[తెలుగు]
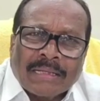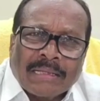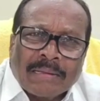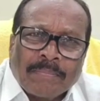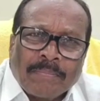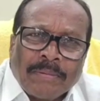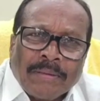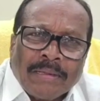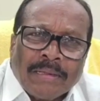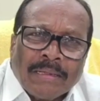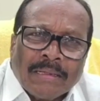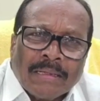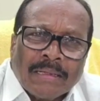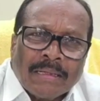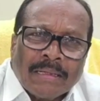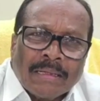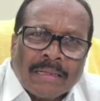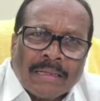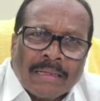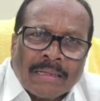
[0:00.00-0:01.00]
ఇక్కడ తిప్పి
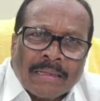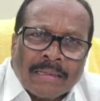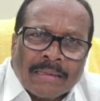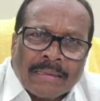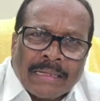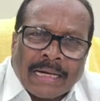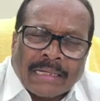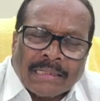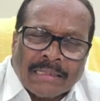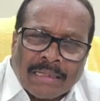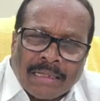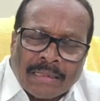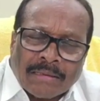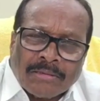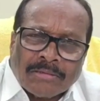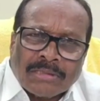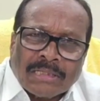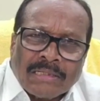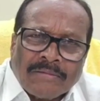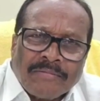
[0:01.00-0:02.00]
డాక్టర్
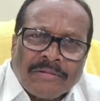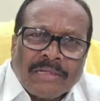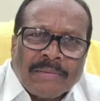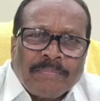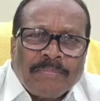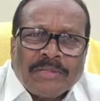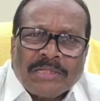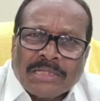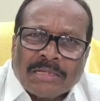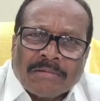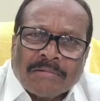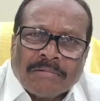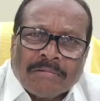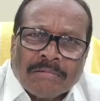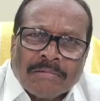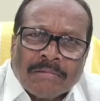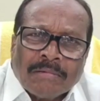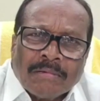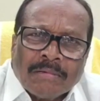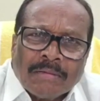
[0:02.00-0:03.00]
గారితో సర్టిఫికేట్ ఇప్పించారు
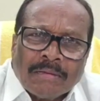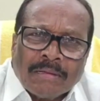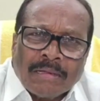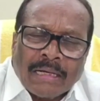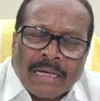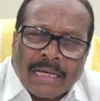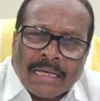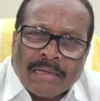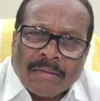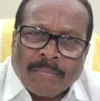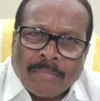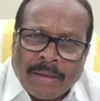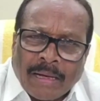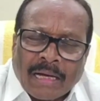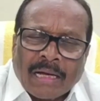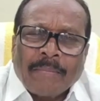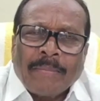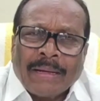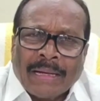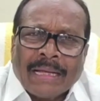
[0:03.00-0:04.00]
గాయాలు
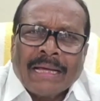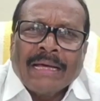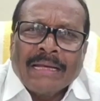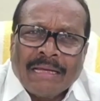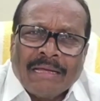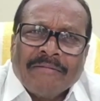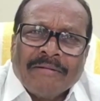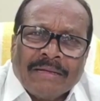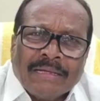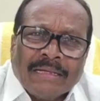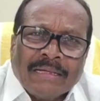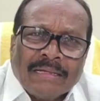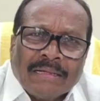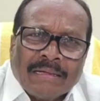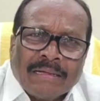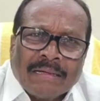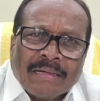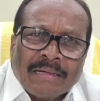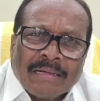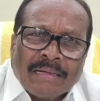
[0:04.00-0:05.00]
బాగా బలంగా లేవని
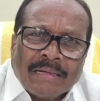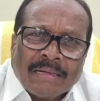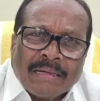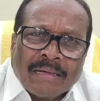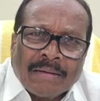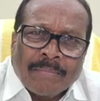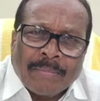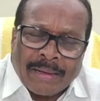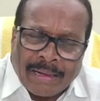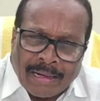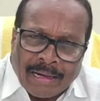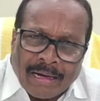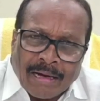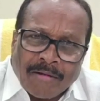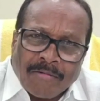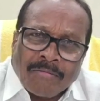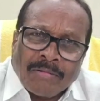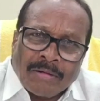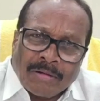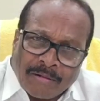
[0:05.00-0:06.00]

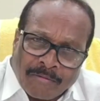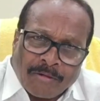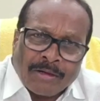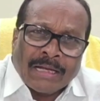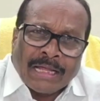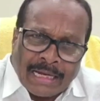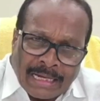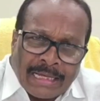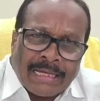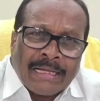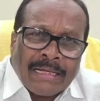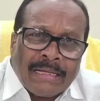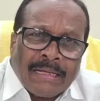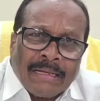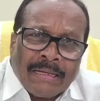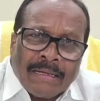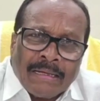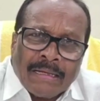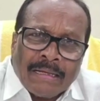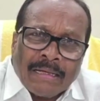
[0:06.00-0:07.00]
బలంగా ఉండాలా
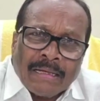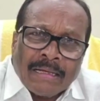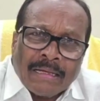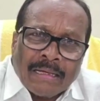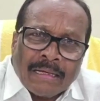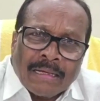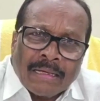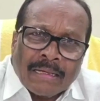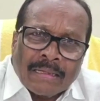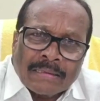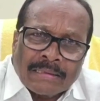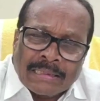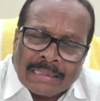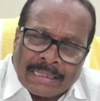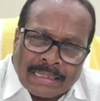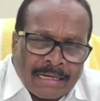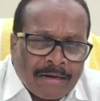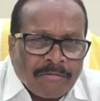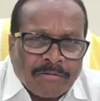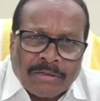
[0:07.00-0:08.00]

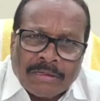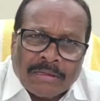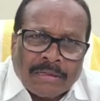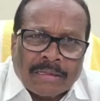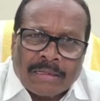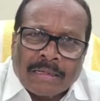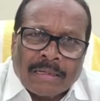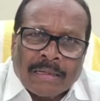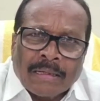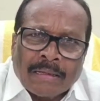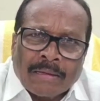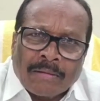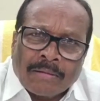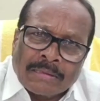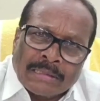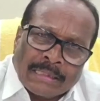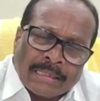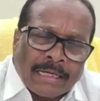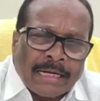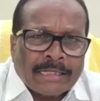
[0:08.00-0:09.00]
చిన్నగా ఉంటే
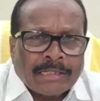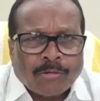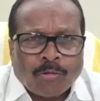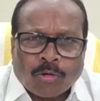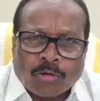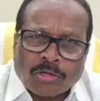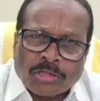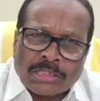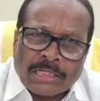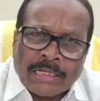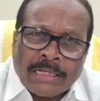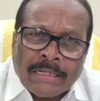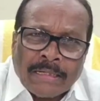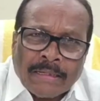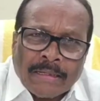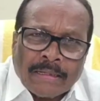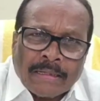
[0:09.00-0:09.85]
చిన్నగా అయితే కొట్టచ్చా